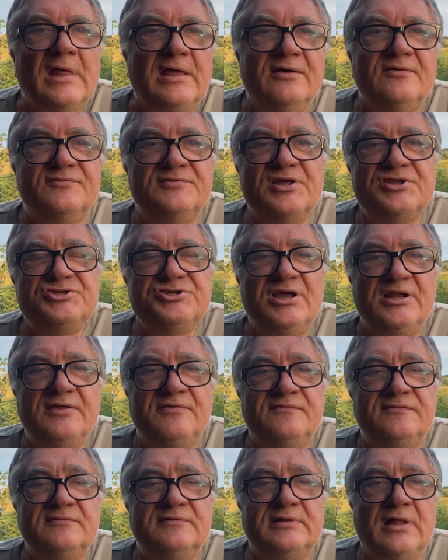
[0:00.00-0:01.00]
В начале
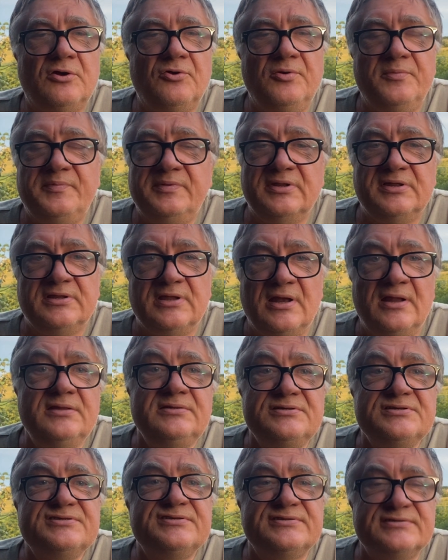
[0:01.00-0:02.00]
второй половины
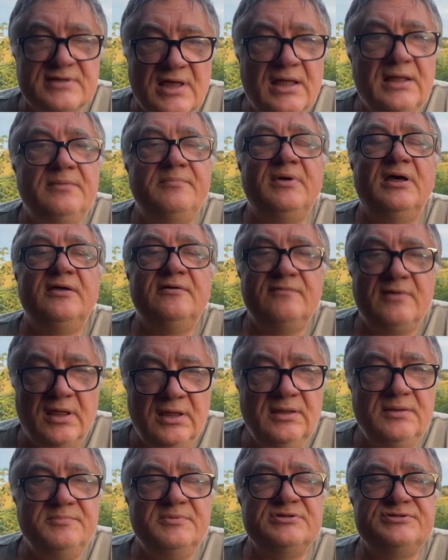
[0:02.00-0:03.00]
лета самое
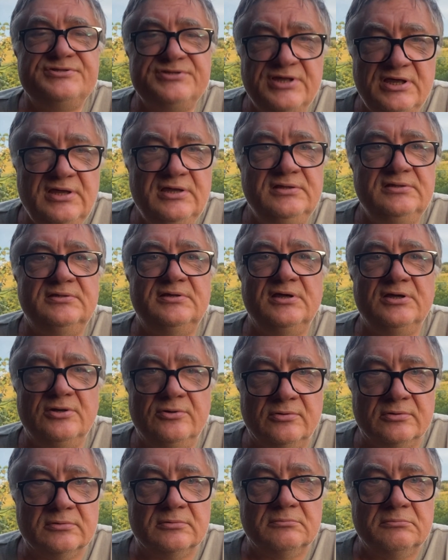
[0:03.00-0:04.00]
время сеять
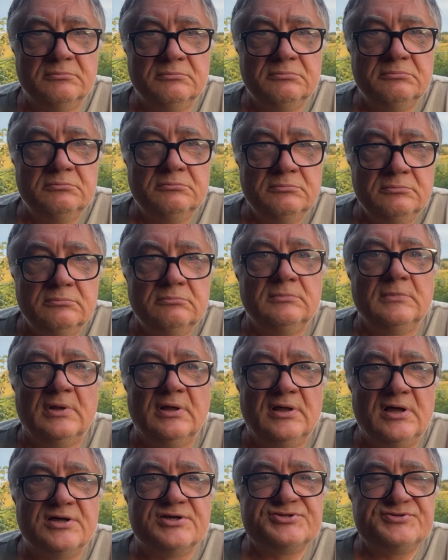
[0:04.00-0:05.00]
дайкон.
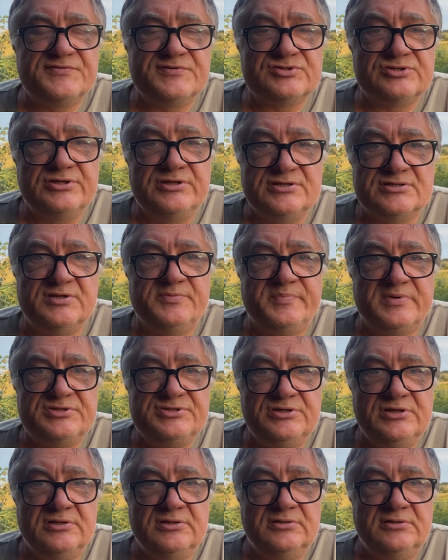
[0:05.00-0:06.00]
Как известно, если
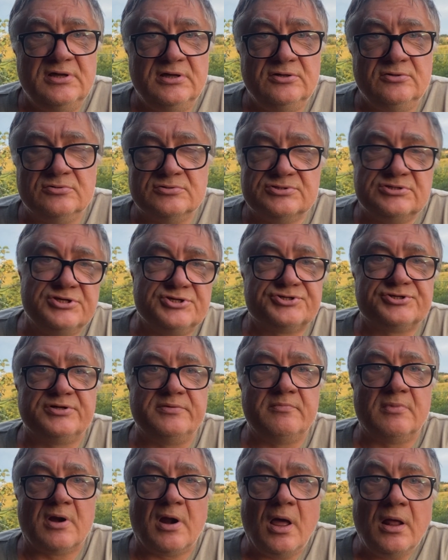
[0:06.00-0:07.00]
посеять дайкон
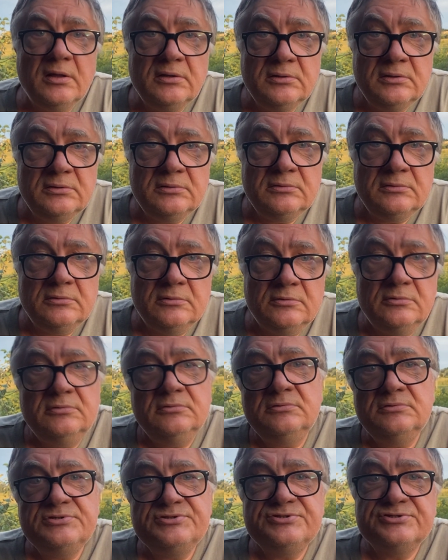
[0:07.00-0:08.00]
слишком рано,
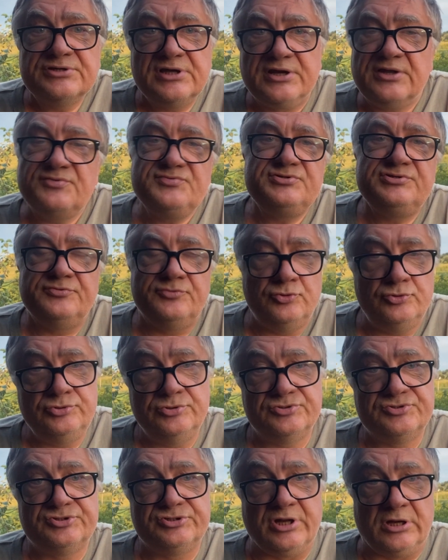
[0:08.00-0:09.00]
он, скорее всего,
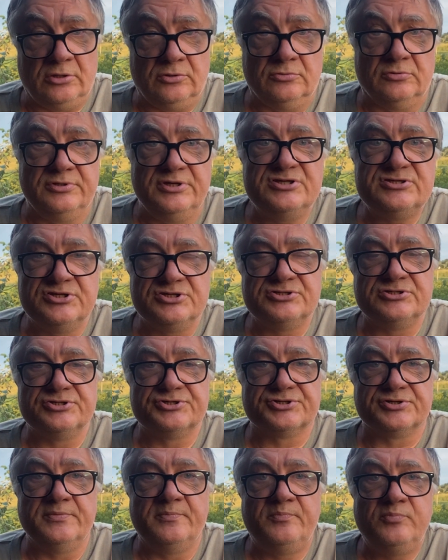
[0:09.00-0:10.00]
уйдет в стрелку. Если
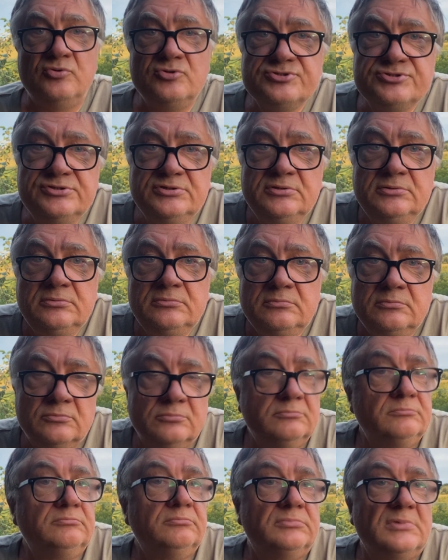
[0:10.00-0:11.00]
слишком поздно,
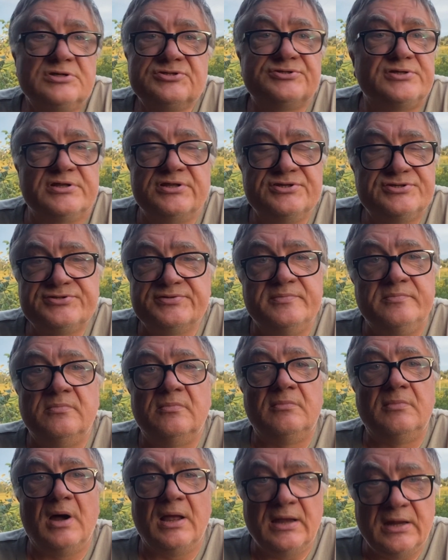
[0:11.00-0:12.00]
ну, останется
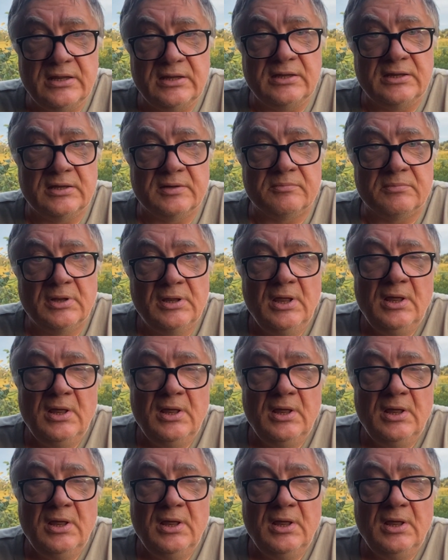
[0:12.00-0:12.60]
маленьким.